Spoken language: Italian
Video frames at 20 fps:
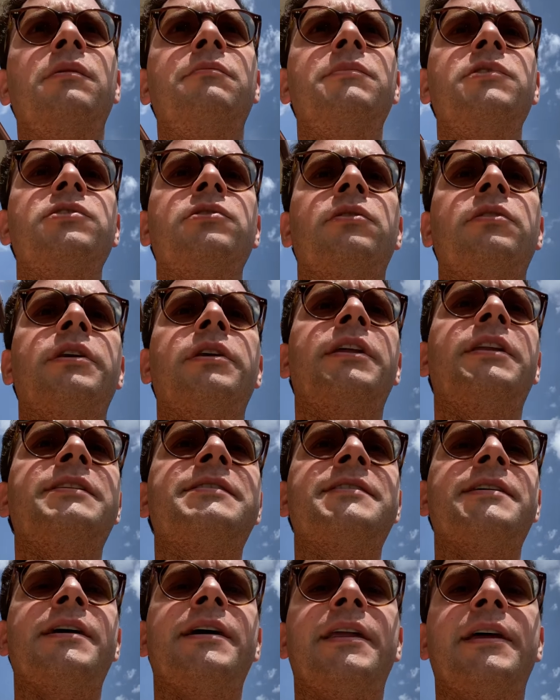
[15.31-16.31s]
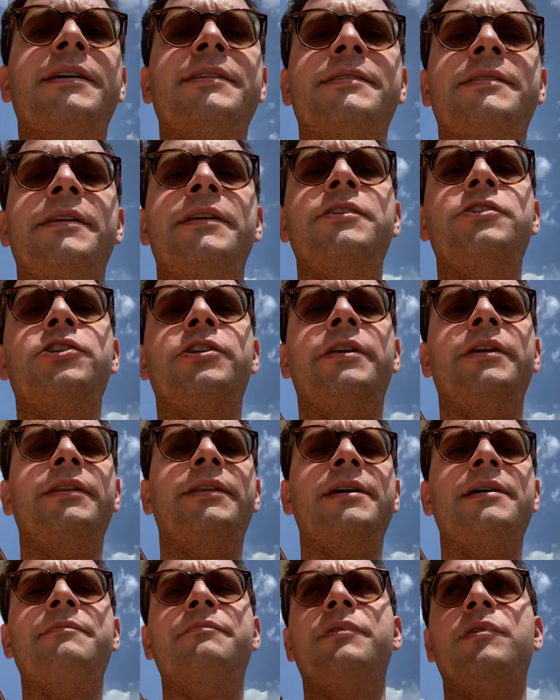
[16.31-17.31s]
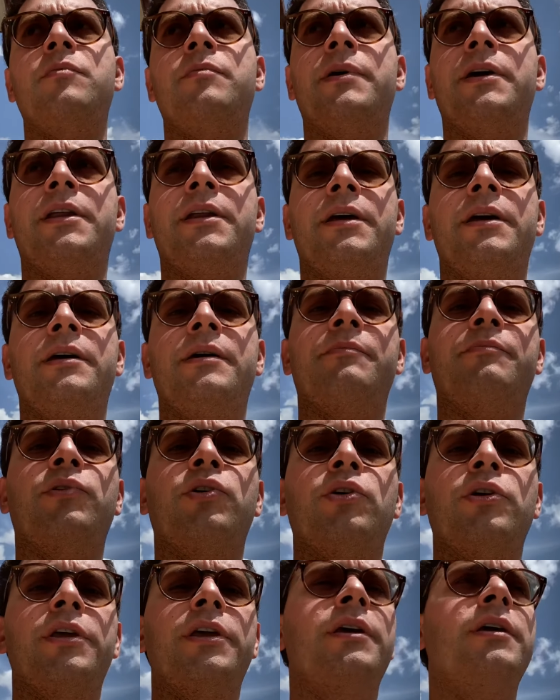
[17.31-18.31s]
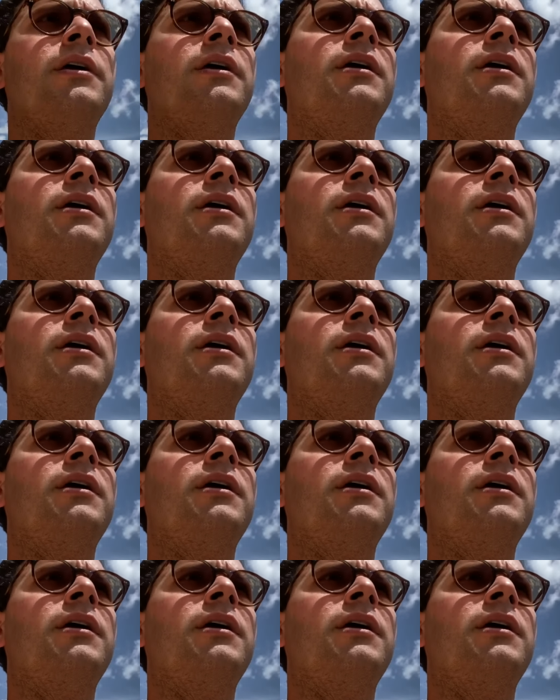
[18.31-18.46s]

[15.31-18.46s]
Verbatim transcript: bisogna iniziare a stringere i tempi per eh, poi